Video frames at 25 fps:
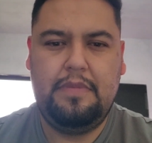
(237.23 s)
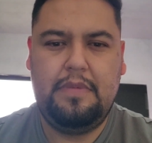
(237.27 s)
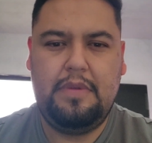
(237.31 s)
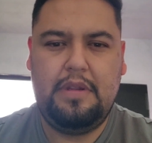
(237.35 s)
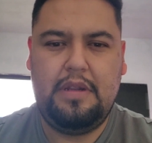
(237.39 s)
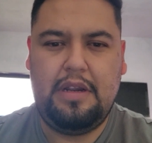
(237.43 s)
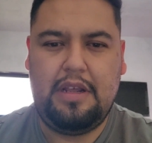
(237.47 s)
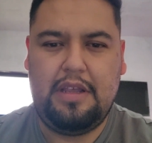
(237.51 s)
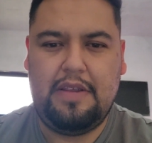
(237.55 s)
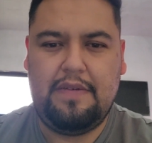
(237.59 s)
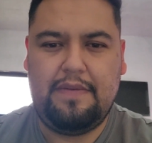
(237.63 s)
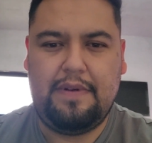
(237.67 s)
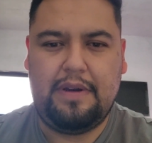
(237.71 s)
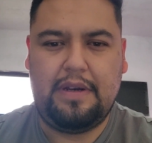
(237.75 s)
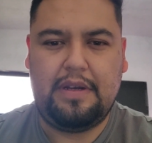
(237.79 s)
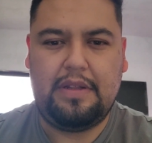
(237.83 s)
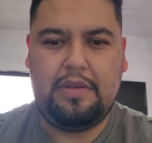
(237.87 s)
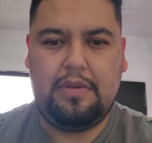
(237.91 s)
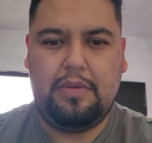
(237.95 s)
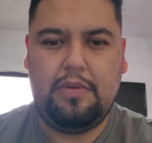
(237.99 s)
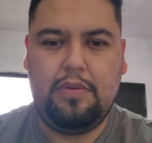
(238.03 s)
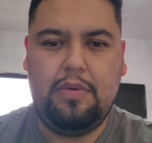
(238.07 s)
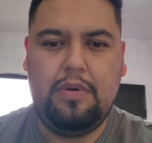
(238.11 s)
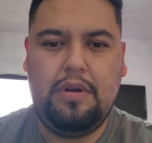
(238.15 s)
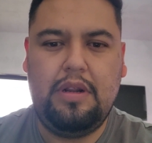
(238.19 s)
las
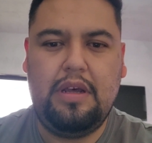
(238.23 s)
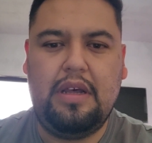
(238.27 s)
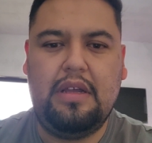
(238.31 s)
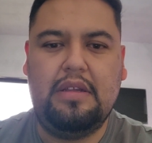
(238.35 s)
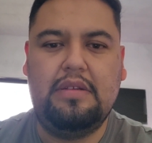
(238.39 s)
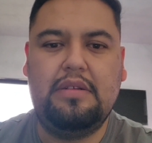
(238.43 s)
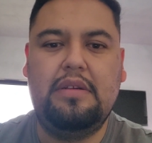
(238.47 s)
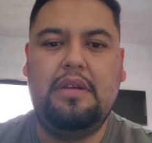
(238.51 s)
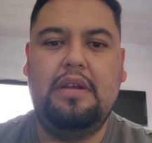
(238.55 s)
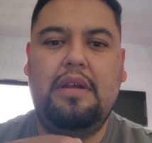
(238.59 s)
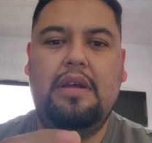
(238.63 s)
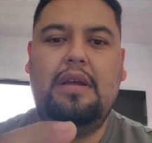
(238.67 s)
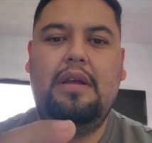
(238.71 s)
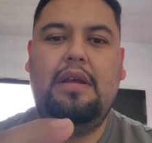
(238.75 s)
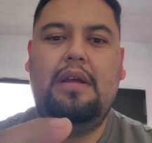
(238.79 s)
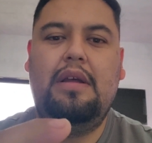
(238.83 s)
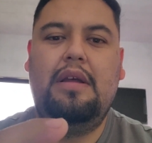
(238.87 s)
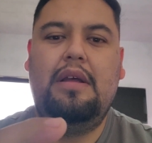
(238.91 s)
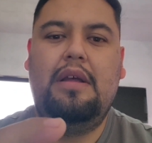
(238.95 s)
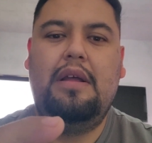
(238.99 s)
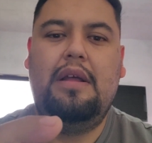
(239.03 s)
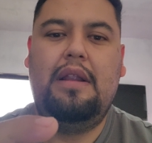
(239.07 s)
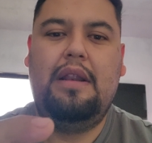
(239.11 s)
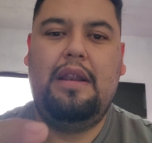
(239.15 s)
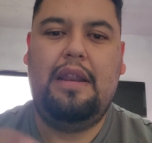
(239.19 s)
facturas,
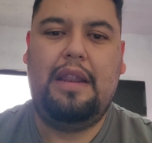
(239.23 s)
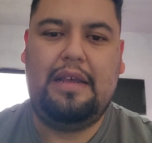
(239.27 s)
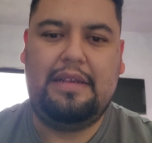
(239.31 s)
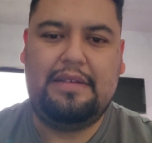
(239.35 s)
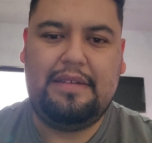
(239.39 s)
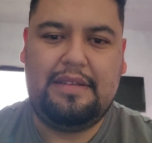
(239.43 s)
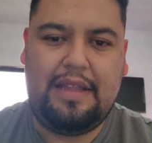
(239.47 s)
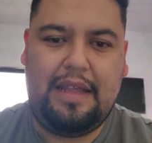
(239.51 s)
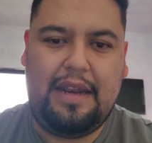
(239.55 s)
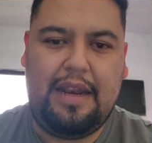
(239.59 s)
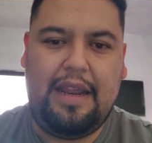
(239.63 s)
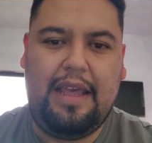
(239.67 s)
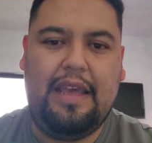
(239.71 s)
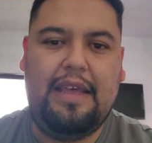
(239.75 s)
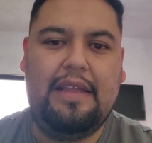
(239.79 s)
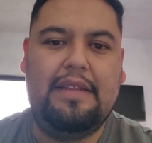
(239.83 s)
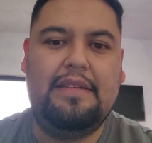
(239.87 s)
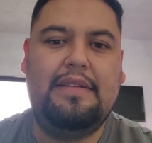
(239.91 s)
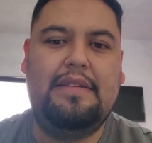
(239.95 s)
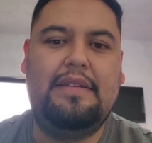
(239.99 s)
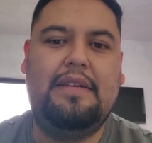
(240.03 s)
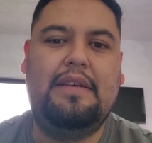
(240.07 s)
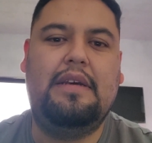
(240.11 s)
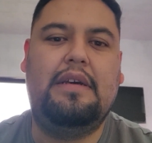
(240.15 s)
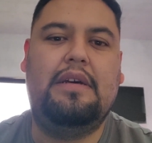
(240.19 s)
las
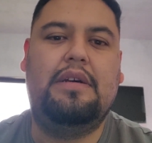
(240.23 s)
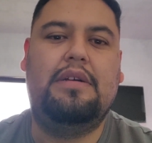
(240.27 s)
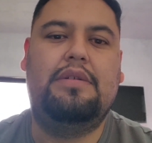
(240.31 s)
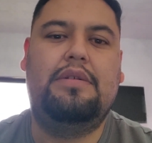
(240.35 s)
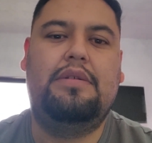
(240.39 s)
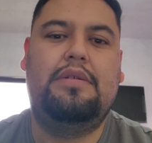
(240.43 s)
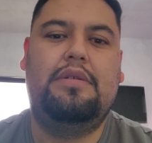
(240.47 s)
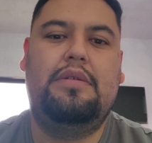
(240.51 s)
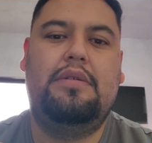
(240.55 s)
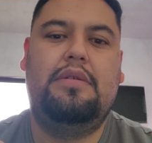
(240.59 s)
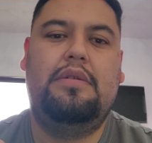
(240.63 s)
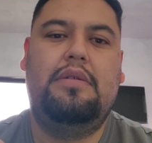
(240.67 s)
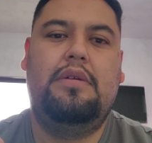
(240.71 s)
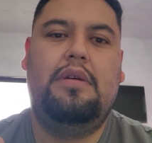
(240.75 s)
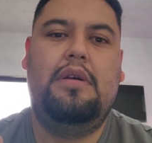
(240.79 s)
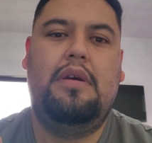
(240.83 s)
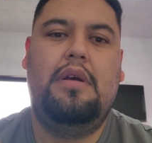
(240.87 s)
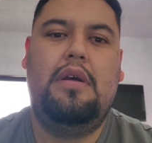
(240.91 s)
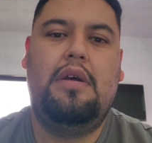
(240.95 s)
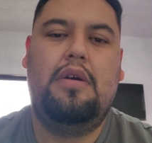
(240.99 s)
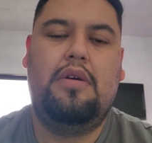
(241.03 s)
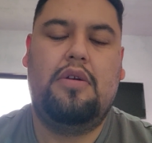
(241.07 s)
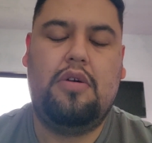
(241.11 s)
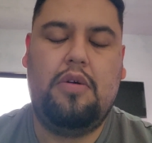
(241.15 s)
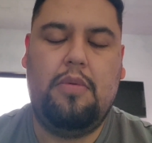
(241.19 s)
tenencias,
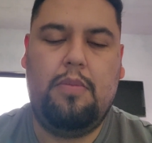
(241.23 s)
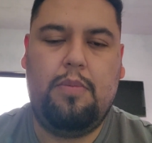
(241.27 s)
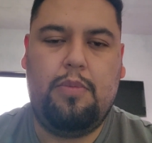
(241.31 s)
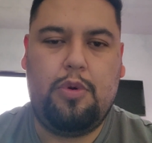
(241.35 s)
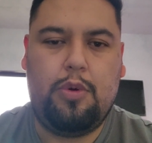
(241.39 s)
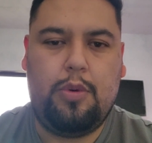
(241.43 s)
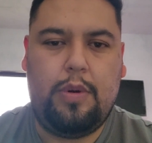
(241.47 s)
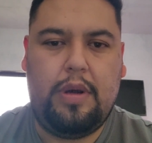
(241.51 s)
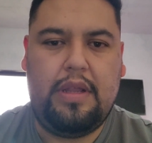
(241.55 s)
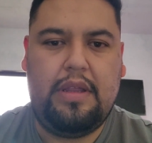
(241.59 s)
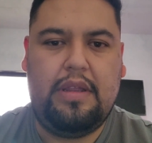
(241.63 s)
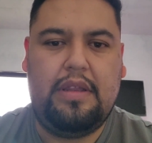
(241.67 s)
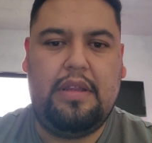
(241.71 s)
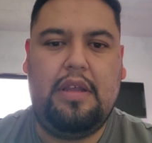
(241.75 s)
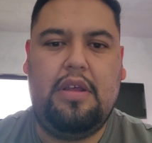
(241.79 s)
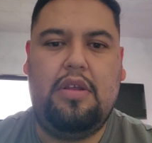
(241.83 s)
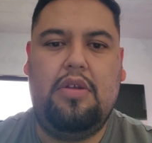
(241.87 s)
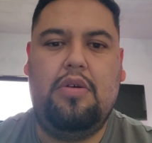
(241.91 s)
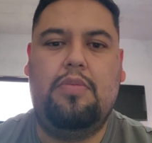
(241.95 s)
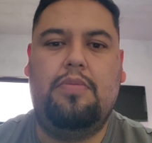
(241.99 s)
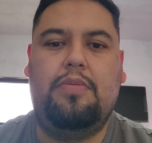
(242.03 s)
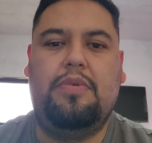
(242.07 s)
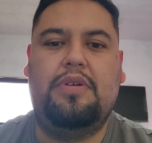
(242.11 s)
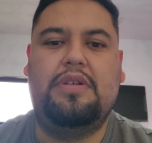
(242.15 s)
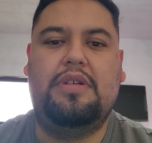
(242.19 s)
comprobante de
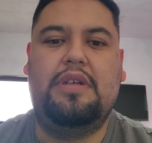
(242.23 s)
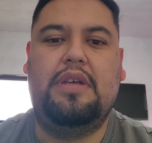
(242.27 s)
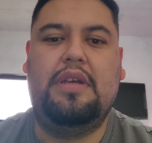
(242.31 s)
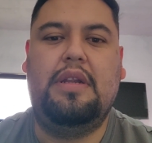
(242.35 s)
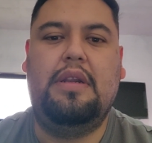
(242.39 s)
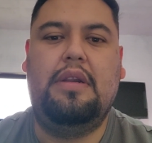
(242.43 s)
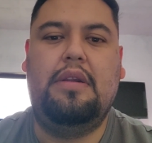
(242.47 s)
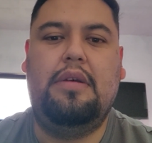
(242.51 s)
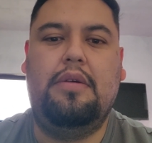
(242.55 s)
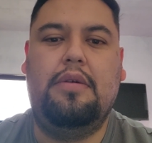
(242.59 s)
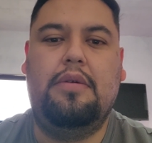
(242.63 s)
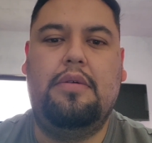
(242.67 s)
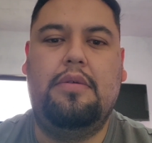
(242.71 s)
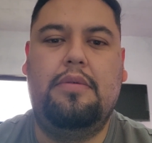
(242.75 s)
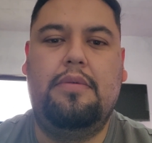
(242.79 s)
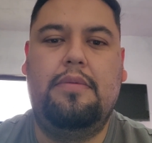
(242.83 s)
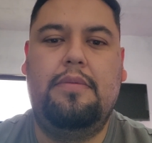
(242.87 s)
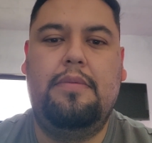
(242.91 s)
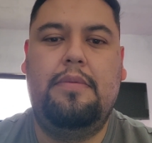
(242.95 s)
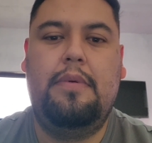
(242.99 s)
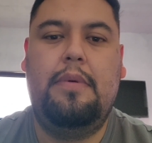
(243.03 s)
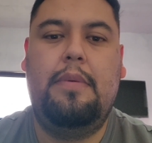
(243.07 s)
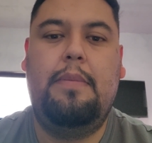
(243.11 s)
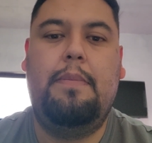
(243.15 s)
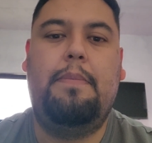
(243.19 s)
domicilio,
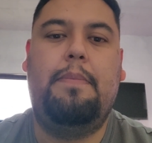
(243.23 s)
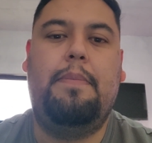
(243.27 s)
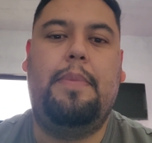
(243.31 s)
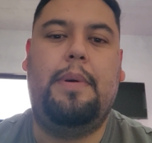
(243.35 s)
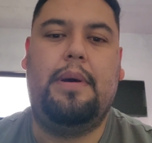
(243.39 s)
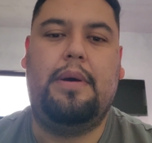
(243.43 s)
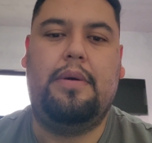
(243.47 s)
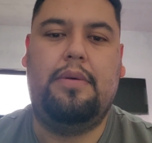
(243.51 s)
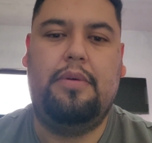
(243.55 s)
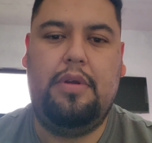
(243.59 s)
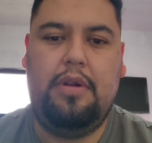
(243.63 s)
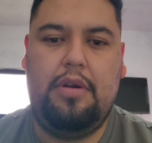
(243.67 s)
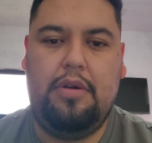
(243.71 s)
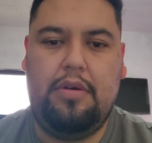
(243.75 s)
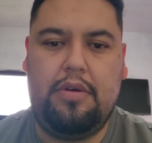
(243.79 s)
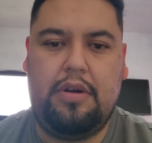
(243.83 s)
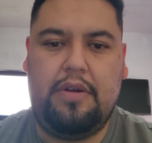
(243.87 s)
pago de los